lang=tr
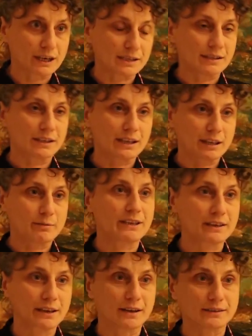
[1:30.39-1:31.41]
Aslında
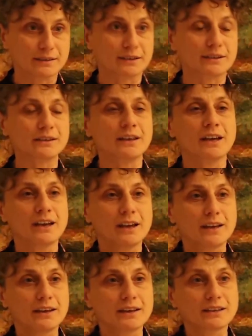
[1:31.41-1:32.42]
LGBT artıların
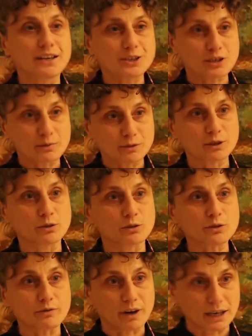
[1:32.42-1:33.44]
e, yaşamına
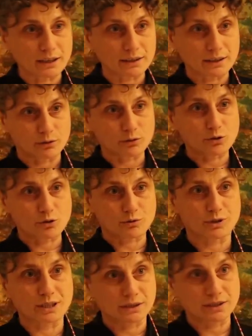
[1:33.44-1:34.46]
dönük, varlığına dönük çok